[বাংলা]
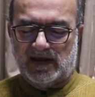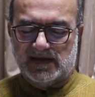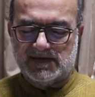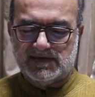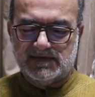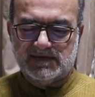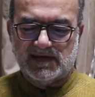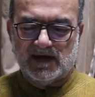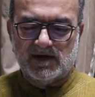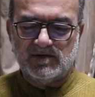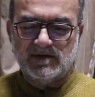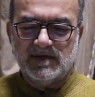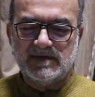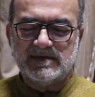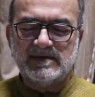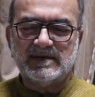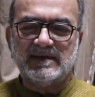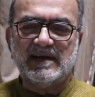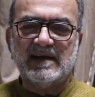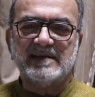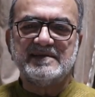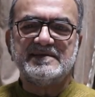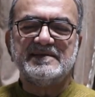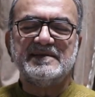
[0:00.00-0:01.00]
কাছে ধারণা আছে
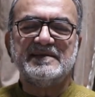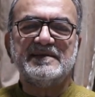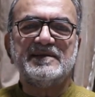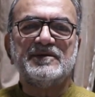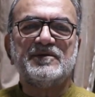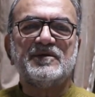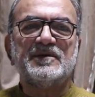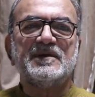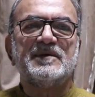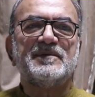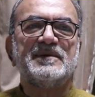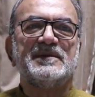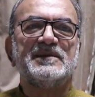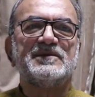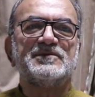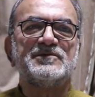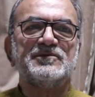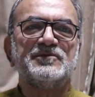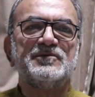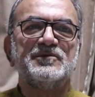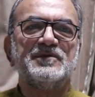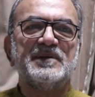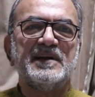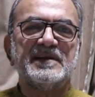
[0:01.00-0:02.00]
রাজনীতি করা মানে
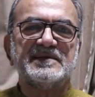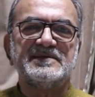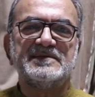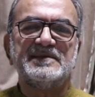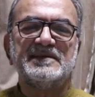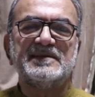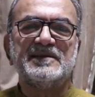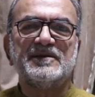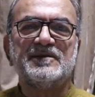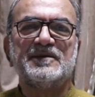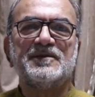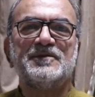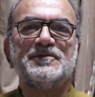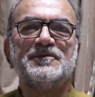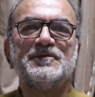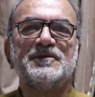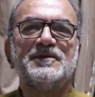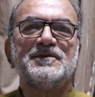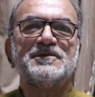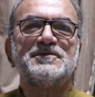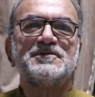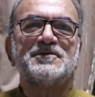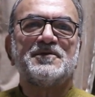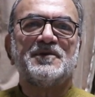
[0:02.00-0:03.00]
শুধুই রাজনীতি করা অন্য
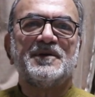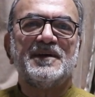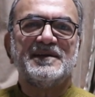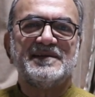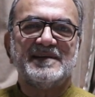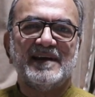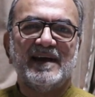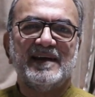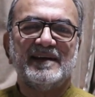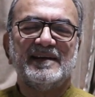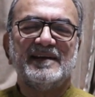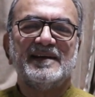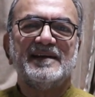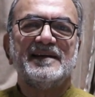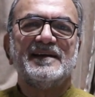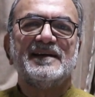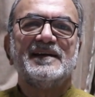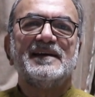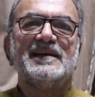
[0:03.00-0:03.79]
কিছু করা যায় না